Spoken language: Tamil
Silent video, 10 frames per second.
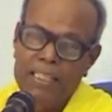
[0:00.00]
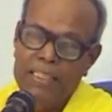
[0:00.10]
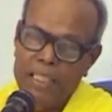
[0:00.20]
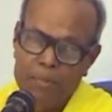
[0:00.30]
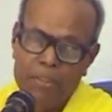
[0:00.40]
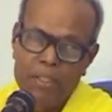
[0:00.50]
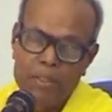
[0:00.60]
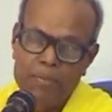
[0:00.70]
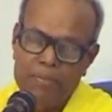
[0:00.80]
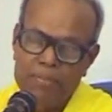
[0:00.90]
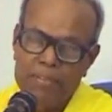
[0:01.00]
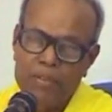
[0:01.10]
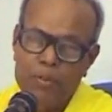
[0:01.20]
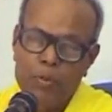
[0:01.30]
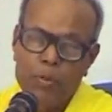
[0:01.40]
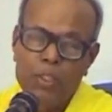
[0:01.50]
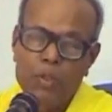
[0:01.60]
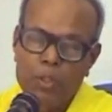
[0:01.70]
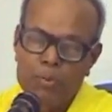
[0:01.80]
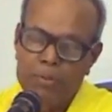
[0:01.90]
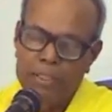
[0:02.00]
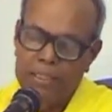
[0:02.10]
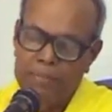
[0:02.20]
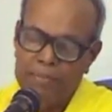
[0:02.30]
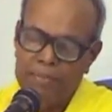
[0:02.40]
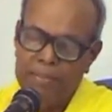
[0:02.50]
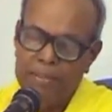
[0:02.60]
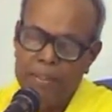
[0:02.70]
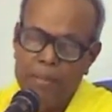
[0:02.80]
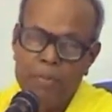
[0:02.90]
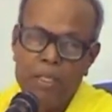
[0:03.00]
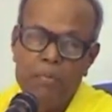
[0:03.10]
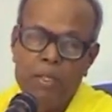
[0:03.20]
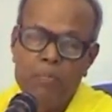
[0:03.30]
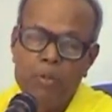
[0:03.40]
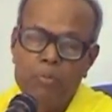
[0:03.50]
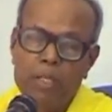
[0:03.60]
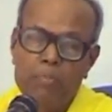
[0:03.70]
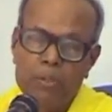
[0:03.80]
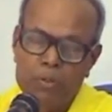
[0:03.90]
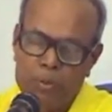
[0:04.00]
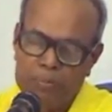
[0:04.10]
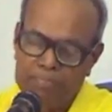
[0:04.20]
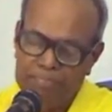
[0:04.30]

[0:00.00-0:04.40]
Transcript: சினம் இருக்கும் கூடிய கோபம் இருக்கும் மனம் புண்பட பேசுவோம்